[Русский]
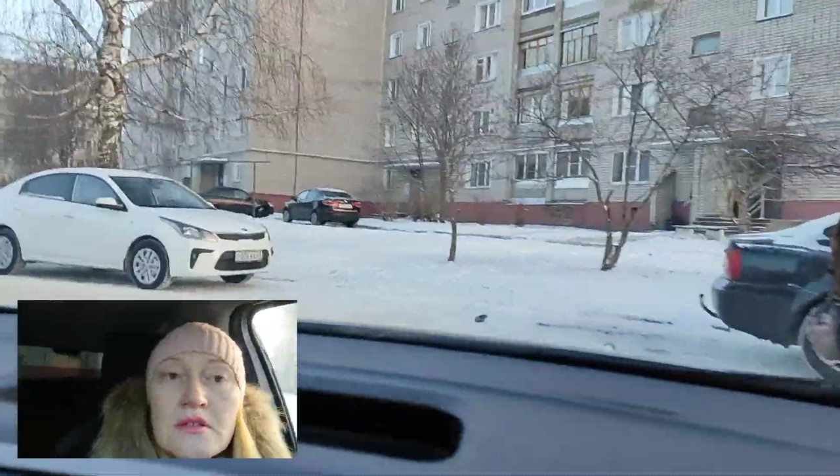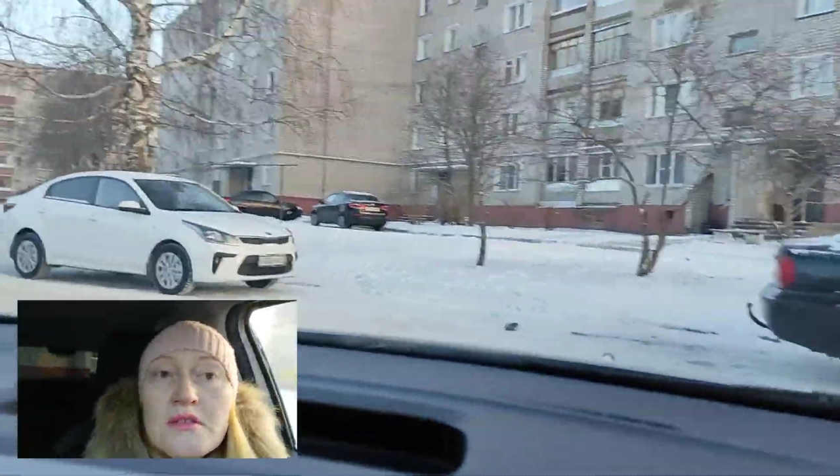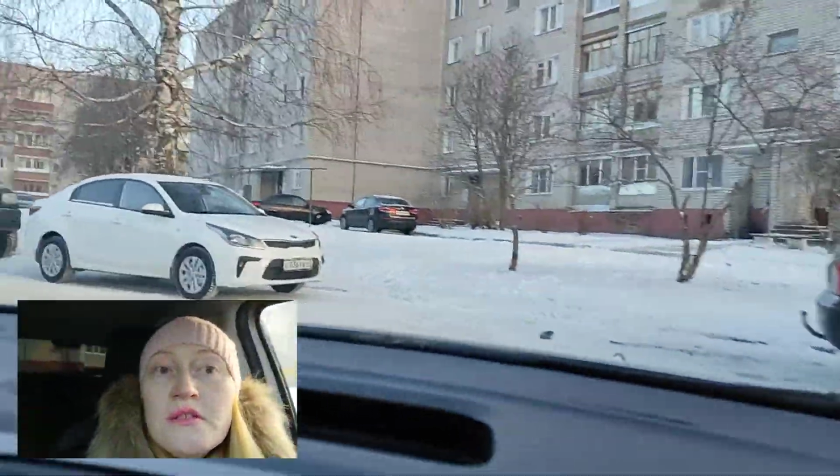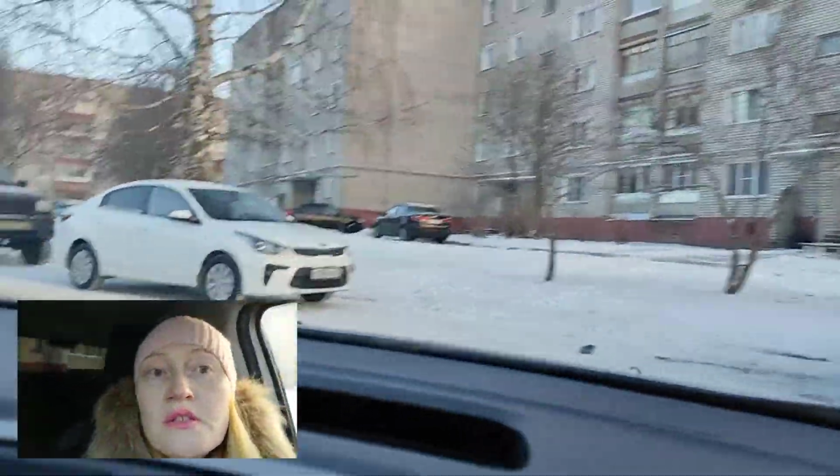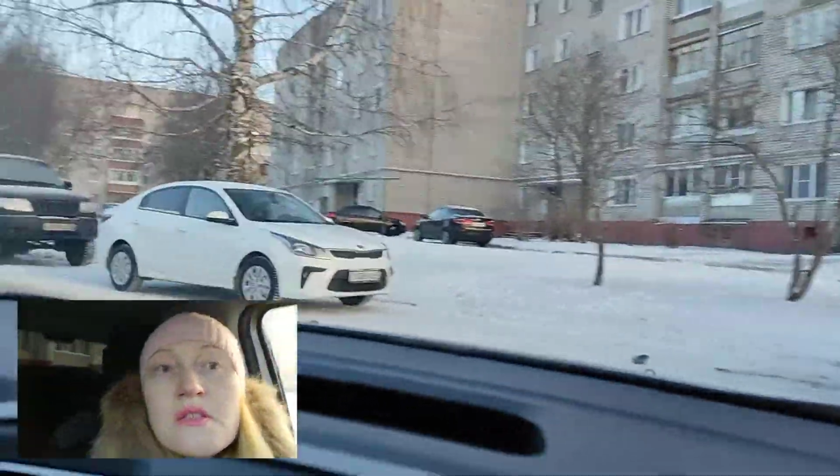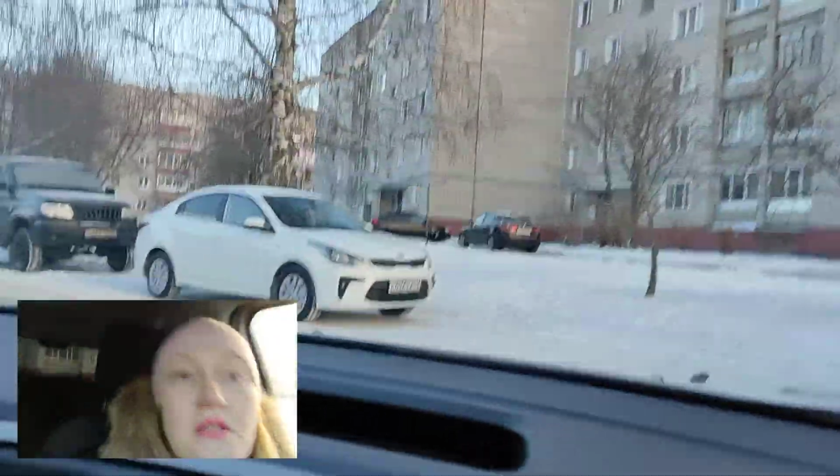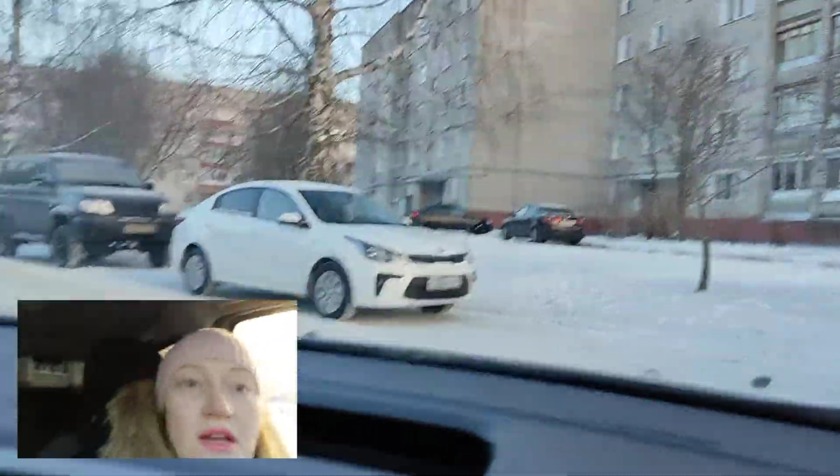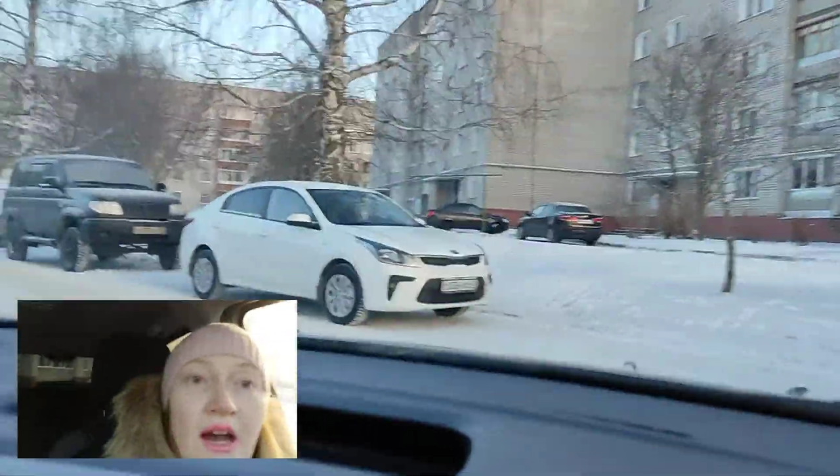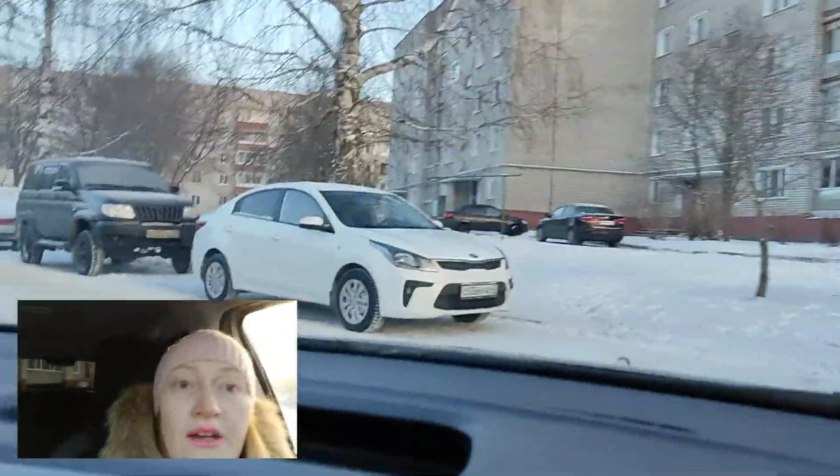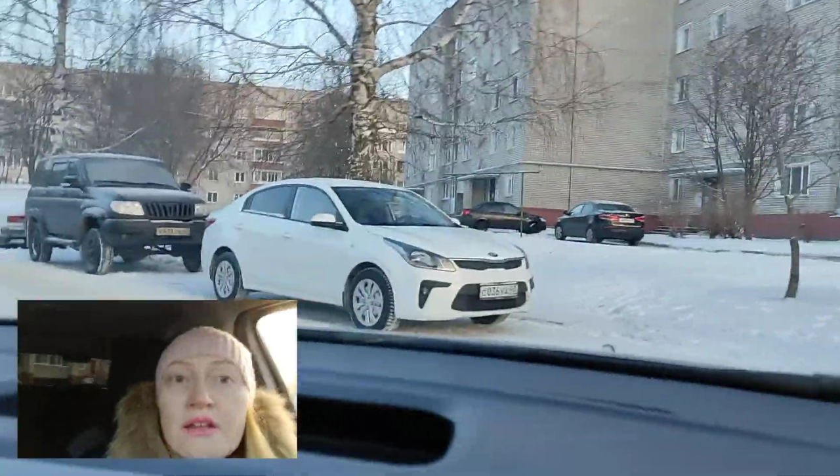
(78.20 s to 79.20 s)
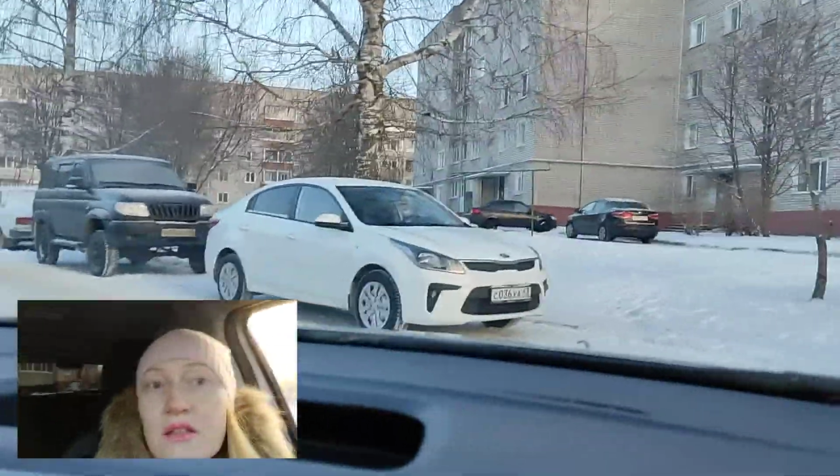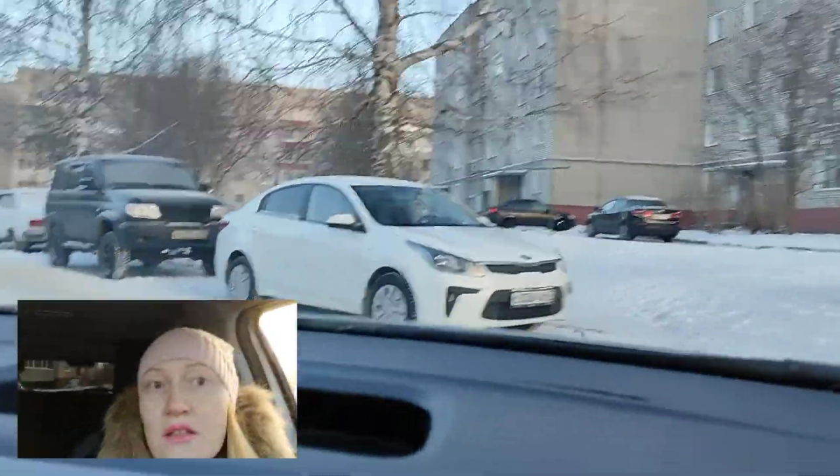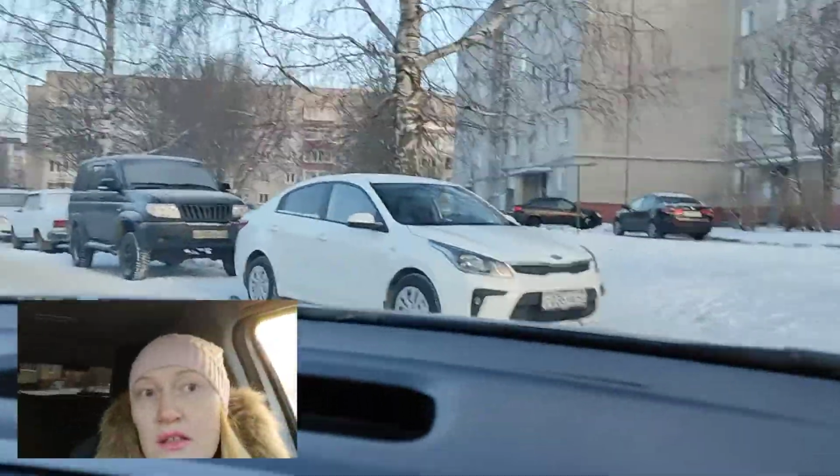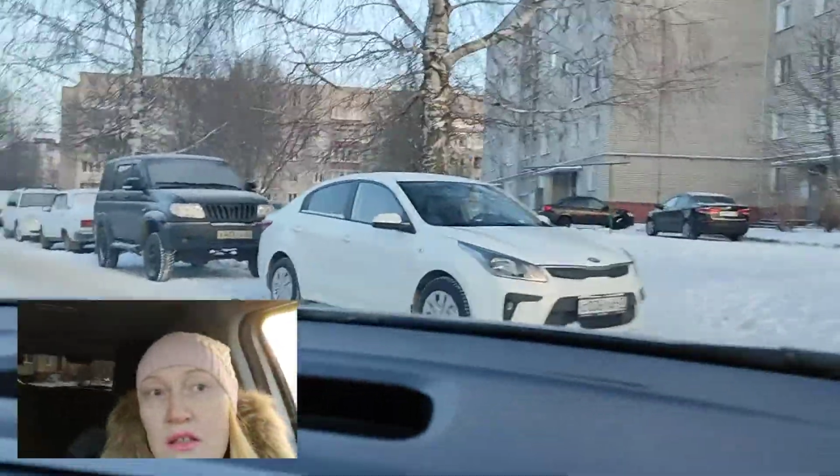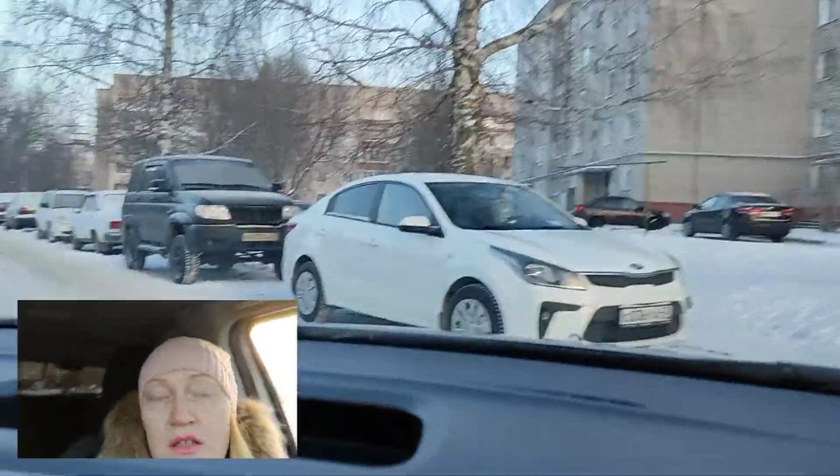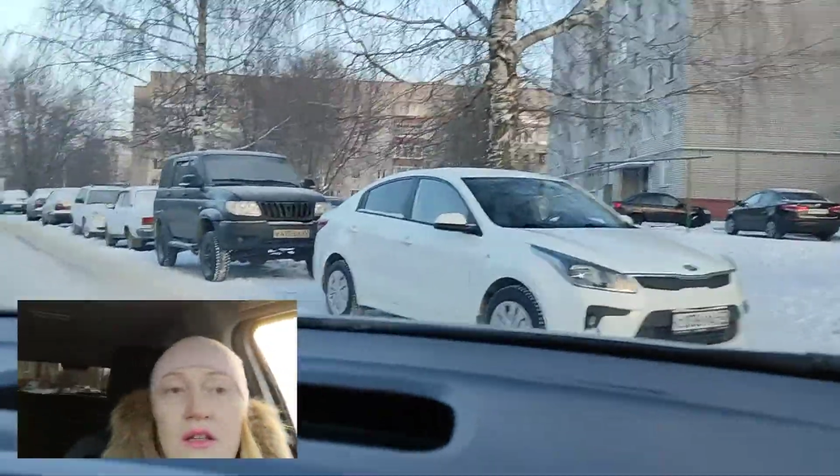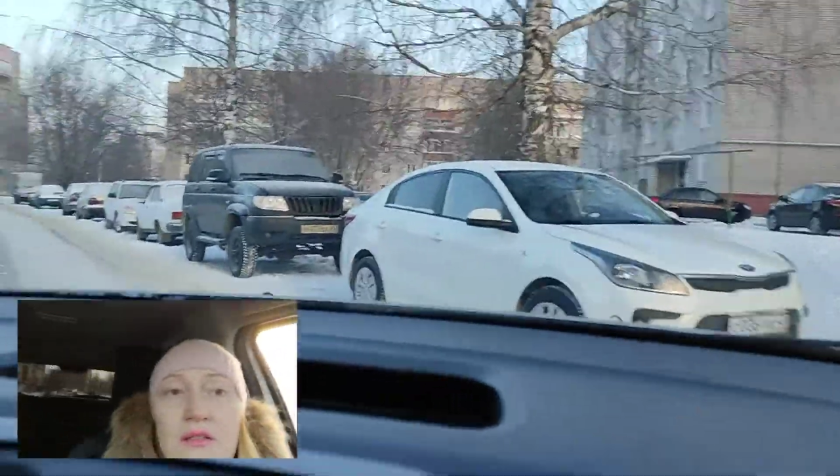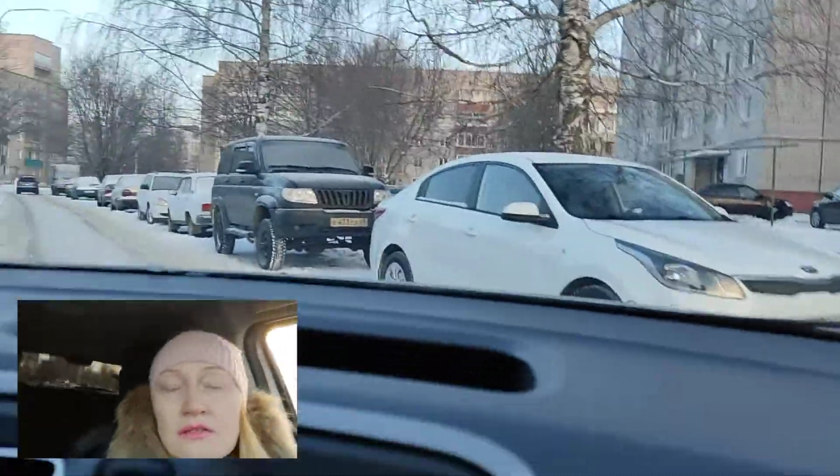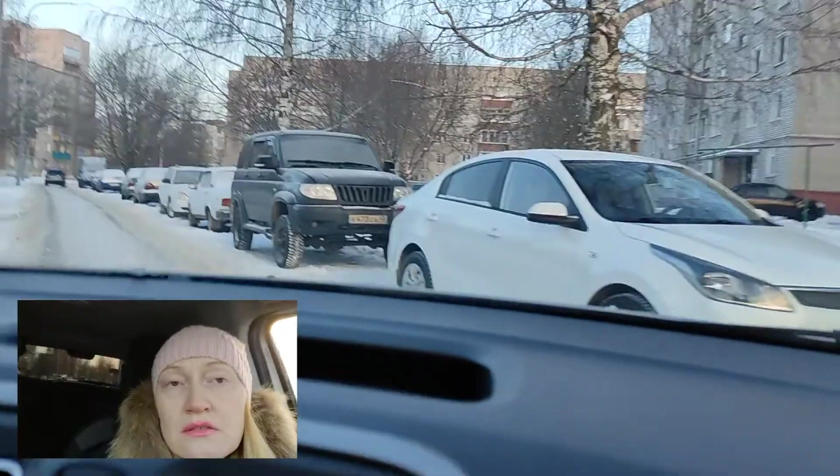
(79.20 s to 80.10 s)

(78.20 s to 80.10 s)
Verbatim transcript: не старенькие.